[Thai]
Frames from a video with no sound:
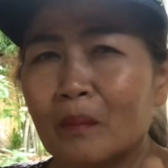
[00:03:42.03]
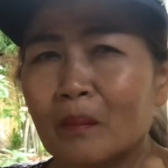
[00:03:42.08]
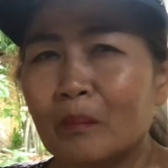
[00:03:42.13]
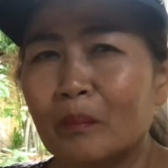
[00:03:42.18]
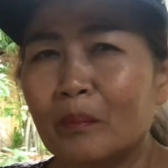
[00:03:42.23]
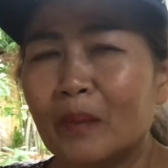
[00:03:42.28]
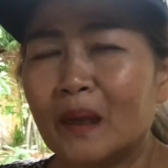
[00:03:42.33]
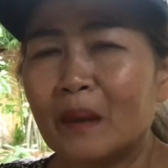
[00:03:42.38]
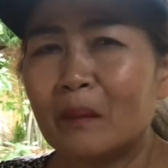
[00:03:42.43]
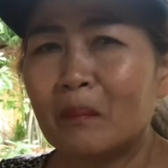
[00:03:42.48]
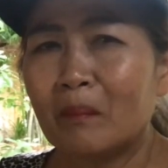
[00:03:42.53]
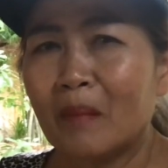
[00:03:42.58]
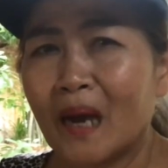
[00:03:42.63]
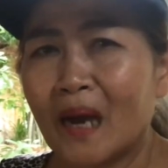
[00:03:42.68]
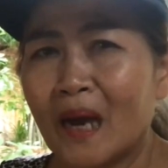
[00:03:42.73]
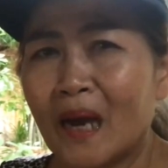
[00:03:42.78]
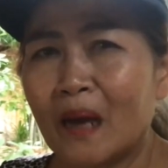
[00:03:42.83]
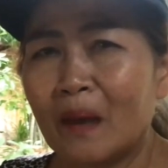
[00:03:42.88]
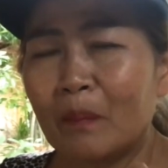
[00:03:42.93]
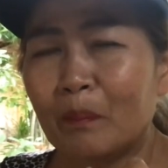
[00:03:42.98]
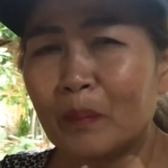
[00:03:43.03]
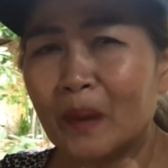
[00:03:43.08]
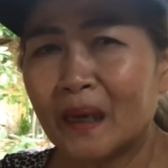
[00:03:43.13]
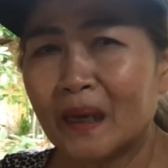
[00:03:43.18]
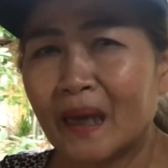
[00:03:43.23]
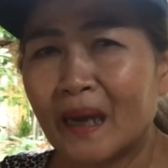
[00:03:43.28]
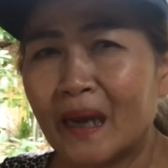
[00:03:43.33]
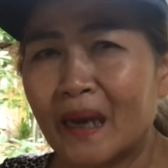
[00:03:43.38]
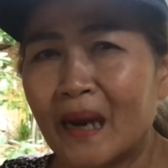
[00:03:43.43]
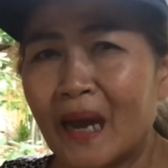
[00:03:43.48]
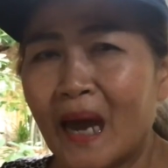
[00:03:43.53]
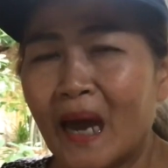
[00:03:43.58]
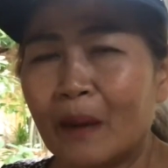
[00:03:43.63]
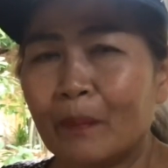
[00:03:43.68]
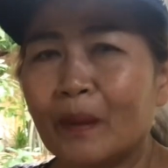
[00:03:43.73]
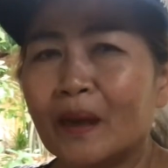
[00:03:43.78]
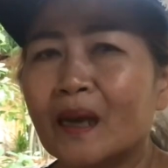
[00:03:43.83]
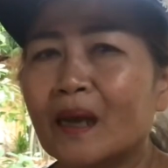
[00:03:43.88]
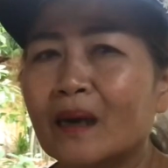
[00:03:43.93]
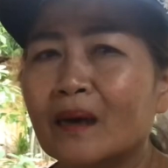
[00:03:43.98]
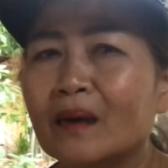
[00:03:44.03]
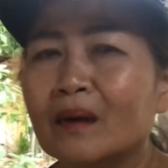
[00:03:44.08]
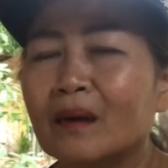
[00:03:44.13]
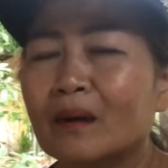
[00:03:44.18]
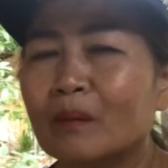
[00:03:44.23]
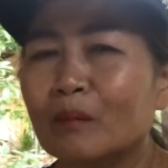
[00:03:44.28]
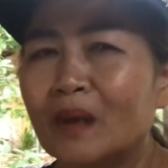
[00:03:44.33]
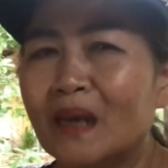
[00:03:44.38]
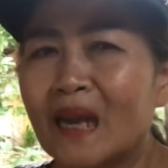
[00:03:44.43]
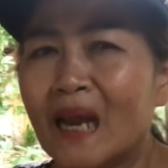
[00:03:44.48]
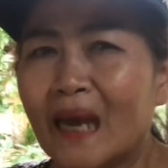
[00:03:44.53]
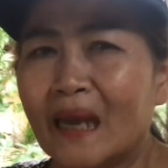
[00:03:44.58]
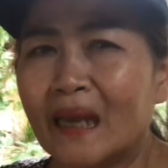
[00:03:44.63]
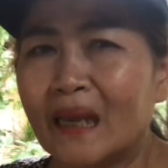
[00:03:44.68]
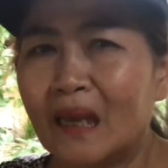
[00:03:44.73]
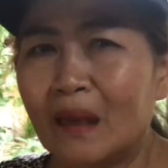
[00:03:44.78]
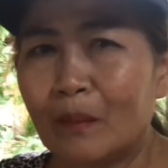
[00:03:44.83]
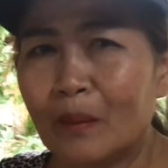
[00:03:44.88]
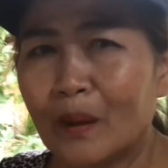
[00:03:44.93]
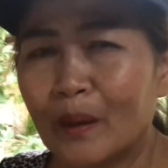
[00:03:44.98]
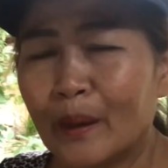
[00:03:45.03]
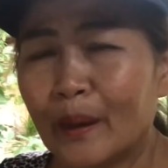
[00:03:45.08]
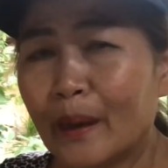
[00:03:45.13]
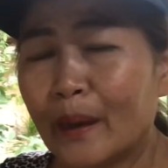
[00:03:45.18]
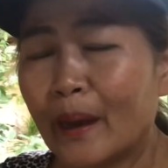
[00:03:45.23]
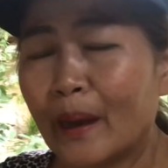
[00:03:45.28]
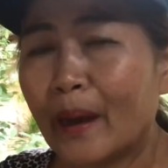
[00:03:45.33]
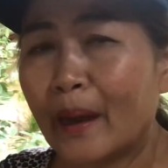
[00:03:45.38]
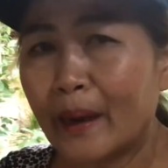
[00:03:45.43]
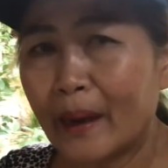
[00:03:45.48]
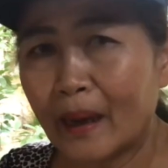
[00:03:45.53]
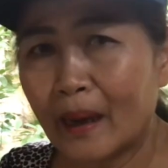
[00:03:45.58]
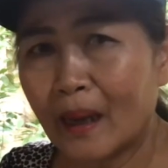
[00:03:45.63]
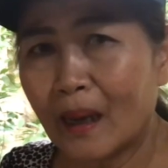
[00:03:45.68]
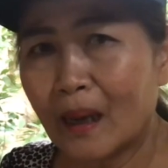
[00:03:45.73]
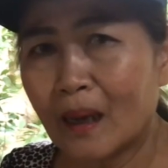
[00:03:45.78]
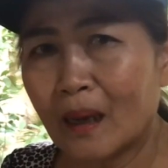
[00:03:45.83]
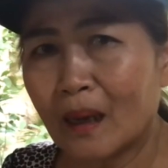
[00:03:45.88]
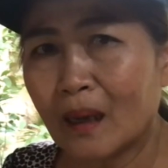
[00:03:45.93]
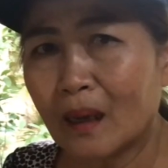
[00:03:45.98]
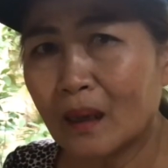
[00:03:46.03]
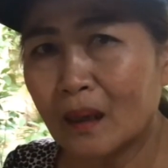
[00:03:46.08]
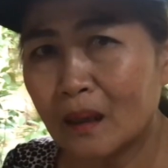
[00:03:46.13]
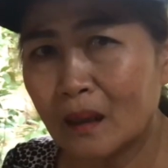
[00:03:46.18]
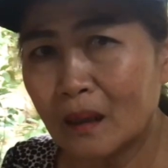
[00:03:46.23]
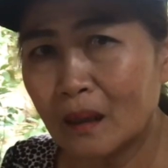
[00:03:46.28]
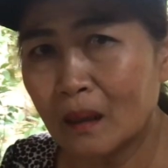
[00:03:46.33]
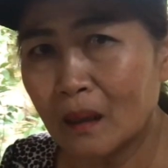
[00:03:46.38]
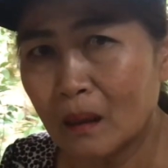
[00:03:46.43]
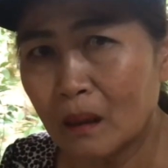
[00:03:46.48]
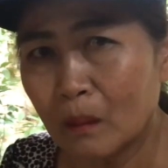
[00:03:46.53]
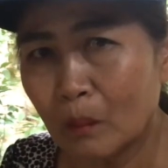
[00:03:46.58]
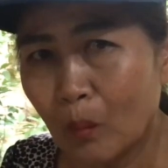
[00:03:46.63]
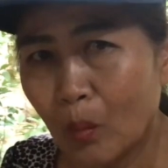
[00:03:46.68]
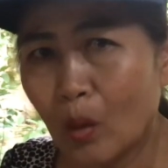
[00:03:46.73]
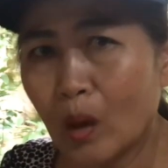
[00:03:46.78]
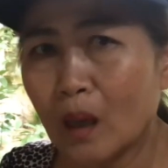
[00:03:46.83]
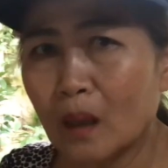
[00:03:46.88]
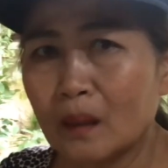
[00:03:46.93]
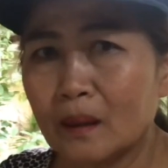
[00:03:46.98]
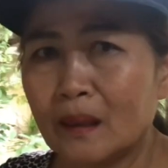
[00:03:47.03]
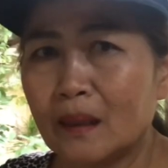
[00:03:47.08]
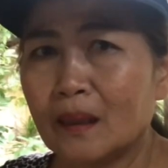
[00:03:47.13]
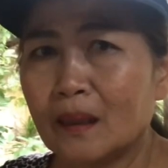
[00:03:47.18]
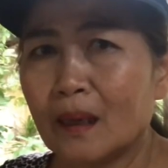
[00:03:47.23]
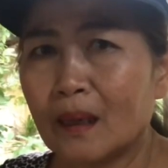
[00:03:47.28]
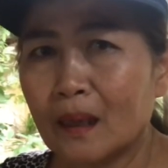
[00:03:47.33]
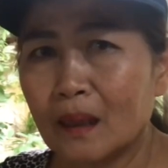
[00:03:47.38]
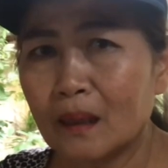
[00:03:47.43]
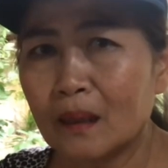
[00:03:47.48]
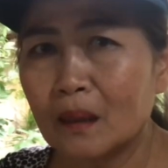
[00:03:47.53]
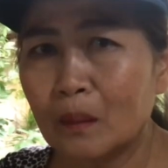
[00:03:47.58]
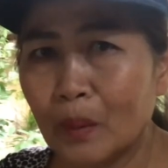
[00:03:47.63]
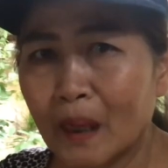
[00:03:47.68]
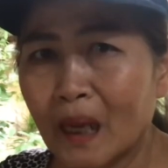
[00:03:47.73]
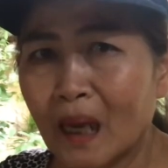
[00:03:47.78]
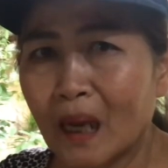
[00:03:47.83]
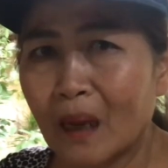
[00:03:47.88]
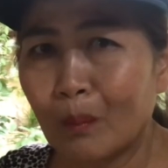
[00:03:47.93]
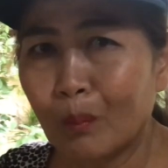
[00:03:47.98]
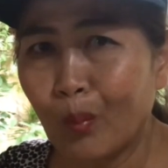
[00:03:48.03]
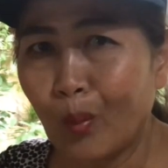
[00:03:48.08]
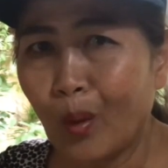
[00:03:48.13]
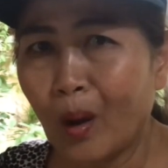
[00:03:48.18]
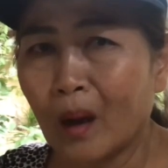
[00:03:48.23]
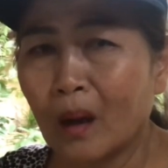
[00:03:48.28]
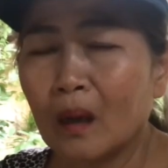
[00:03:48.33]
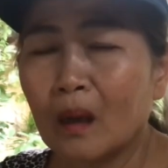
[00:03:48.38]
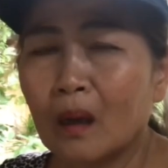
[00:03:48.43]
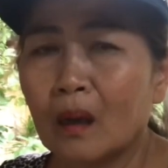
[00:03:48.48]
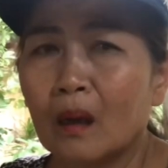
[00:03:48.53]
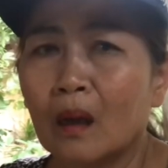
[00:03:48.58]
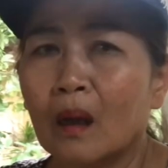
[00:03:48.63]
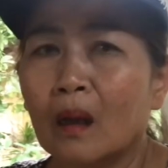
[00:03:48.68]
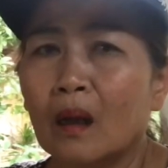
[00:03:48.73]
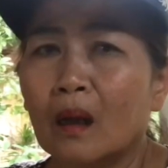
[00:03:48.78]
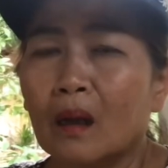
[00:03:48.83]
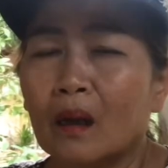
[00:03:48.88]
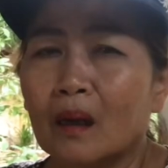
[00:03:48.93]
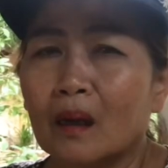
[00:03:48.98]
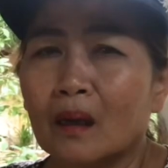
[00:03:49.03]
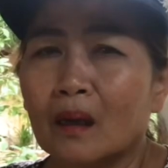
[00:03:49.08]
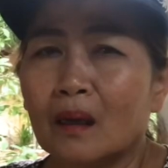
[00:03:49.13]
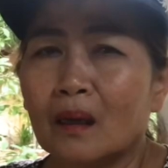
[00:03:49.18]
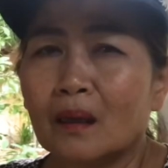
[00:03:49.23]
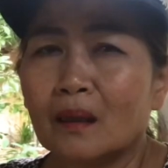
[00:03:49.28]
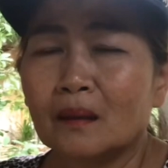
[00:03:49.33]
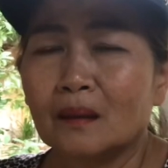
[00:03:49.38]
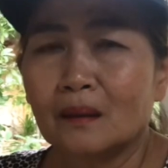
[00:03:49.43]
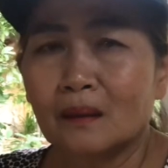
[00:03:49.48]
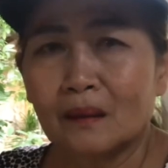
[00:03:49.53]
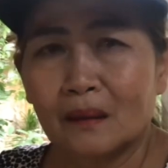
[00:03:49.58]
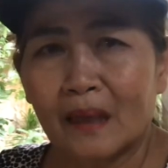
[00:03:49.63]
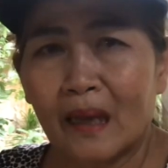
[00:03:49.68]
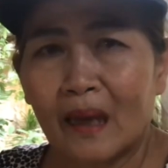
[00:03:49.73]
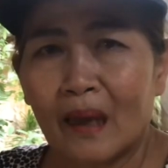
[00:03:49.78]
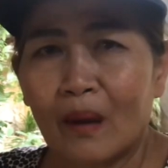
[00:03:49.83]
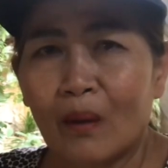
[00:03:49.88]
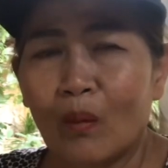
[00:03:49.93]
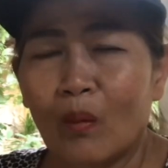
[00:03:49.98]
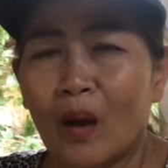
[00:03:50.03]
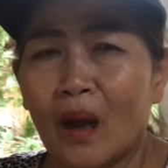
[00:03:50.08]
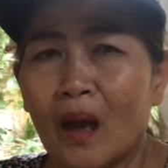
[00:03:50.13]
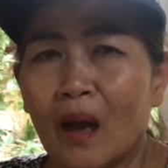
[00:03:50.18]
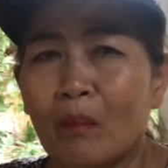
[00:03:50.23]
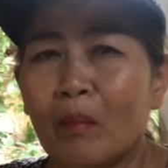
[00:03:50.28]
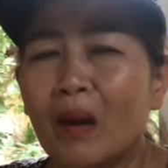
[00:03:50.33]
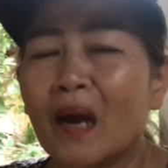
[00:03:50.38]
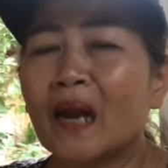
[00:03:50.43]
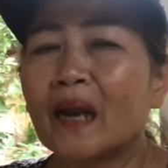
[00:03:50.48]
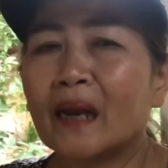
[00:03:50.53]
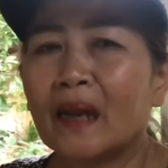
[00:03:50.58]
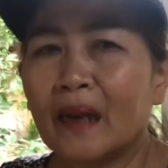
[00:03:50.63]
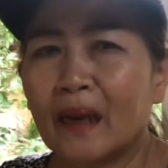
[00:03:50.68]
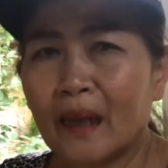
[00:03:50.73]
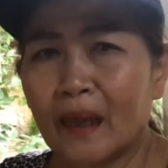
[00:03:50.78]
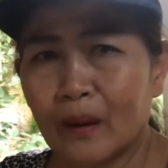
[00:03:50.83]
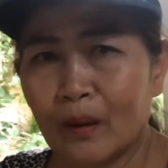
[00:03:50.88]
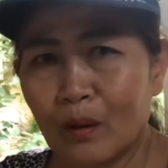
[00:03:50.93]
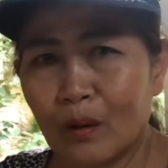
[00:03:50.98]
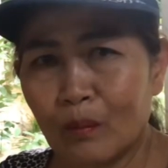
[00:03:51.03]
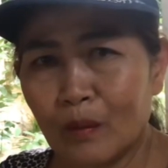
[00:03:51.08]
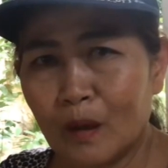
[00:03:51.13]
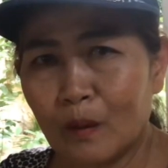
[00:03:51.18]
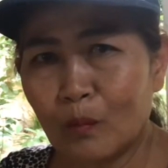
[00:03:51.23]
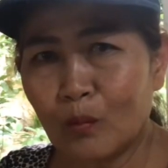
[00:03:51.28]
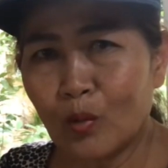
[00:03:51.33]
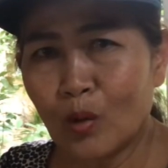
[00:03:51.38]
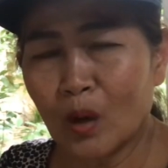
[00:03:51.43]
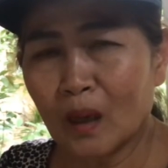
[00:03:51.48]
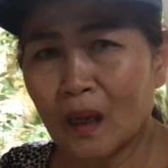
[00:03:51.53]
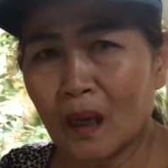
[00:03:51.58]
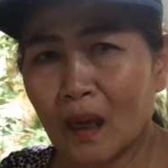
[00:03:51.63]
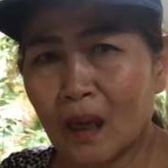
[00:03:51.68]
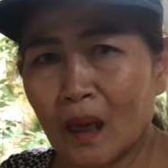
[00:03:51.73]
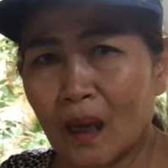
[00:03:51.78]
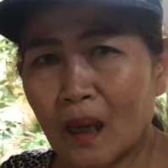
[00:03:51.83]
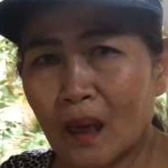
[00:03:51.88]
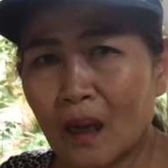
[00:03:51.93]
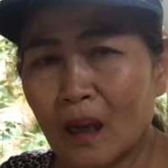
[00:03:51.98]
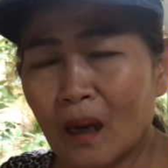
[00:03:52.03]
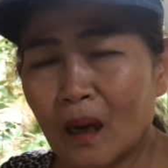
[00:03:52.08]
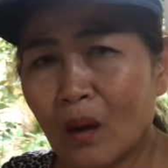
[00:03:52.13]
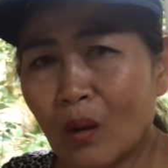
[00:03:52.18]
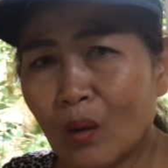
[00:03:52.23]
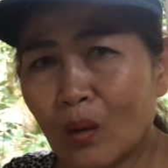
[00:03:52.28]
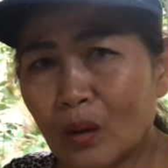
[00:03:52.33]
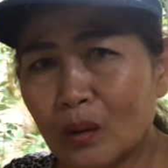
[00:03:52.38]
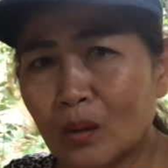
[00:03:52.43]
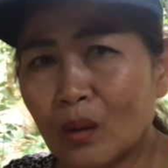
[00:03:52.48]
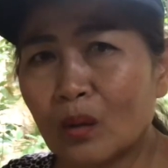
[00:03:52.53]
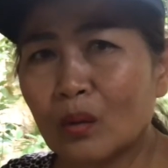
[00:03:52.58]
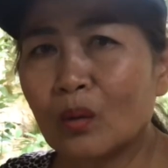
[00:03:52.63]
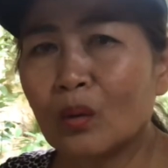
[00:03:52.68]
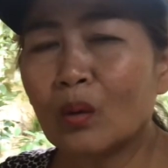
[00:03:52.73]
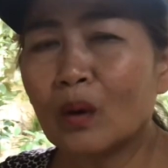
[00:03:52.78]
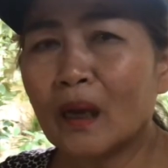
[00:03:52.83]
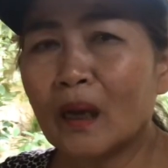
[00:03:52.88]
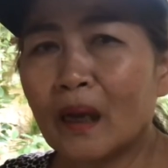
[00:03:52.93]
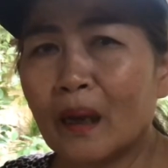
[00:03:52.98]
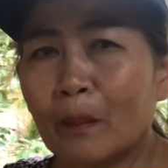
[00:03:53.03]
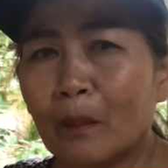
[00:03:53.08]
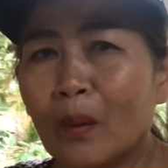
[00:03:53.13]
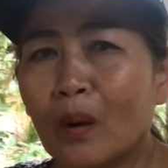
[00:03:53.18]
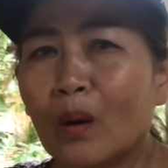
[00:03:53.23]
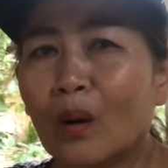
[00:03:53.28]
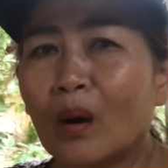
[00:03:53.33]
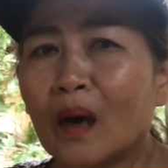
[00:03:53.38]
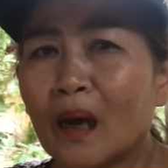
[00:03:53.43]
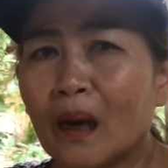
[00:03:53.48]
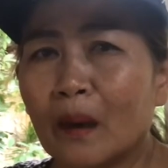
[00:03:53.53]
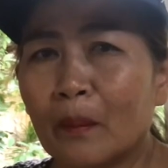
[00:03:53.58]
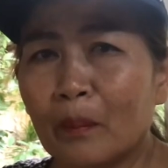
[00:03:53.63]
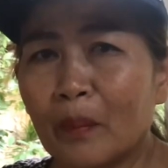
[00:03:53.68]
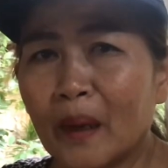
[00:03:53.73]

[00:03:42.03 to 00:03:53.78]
เป็นไม้เป็นกระดาษเป็นอะไรเออมีหลายคลิปแล้วนะคะอันนั้นนะคะก็คือปวกจริงอันนั้นคือปัญหาปวก แต่ว่าบ้านไหน ๆก็มีปวกนะคะ เราก็ต้องดูแลป้องกันไป